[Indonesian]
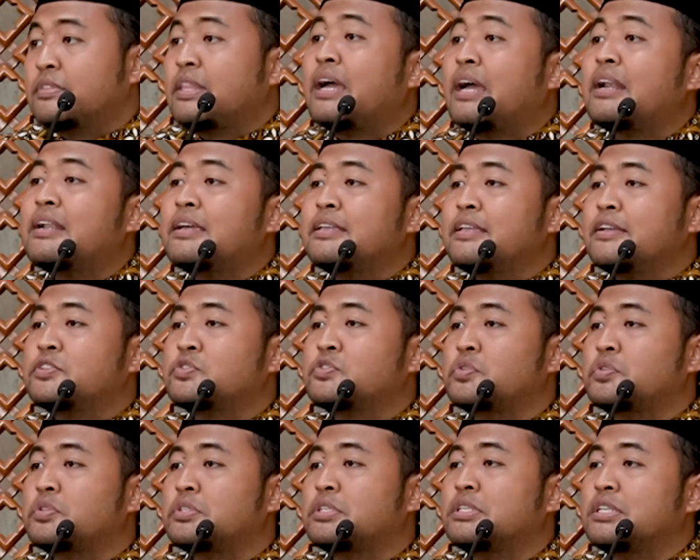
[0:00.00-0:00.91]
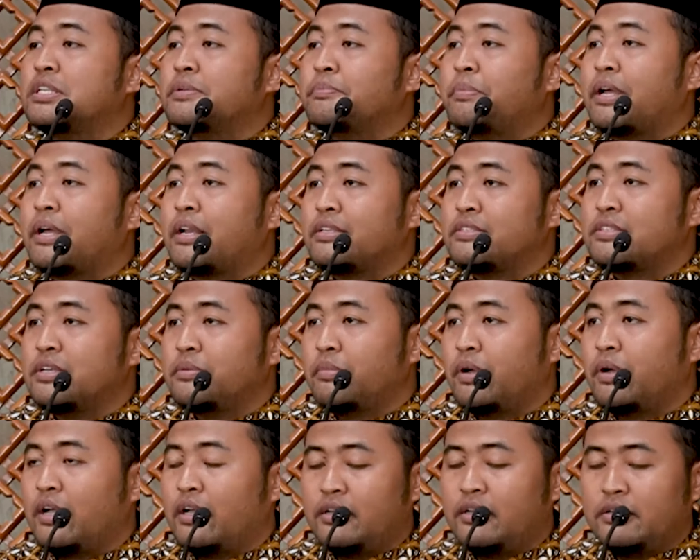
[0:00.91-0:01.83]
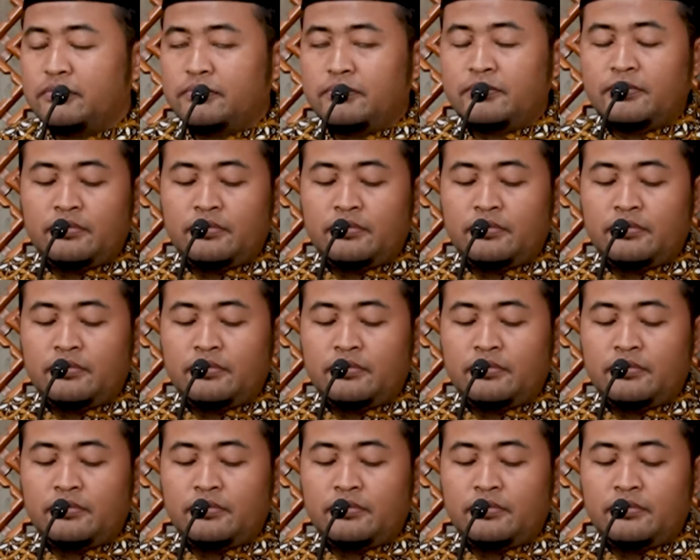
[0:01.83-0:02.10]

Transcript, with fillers: tanah yang suci ini para jamaah.